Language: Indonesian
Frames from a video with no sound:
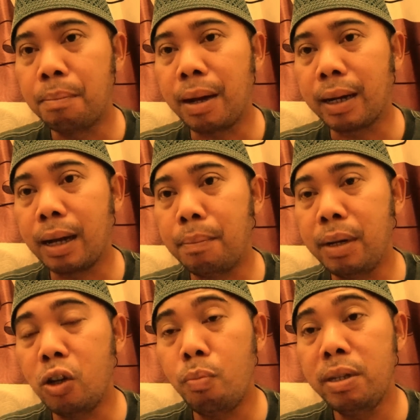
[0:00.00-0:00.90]
maka
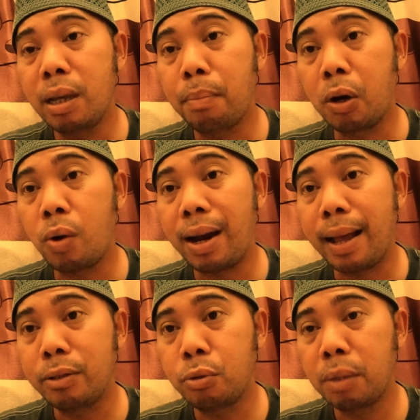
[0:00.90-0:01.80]
beliau bisa berdoa
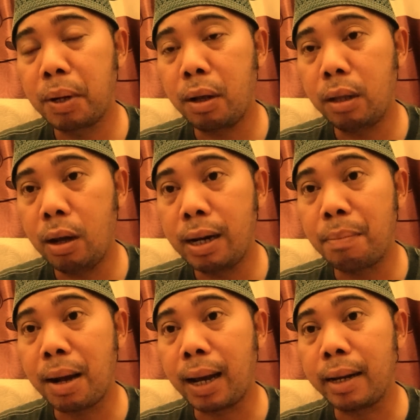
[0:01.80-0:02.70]
langsung kepada Allah
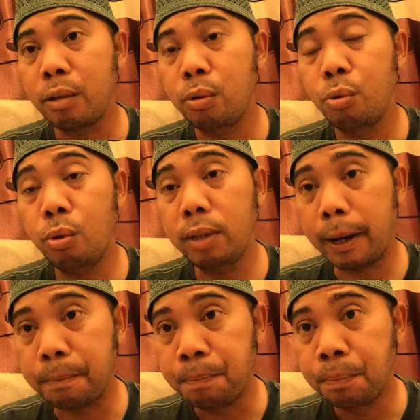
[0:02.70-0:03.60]
dan makanan itu
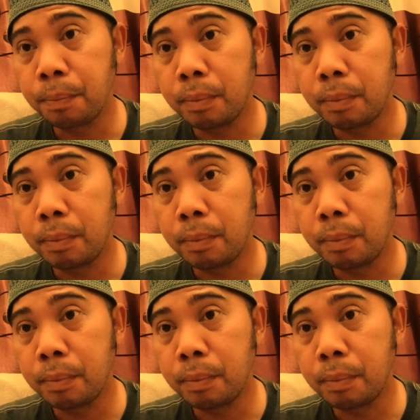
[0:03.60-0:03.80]
diturunkan.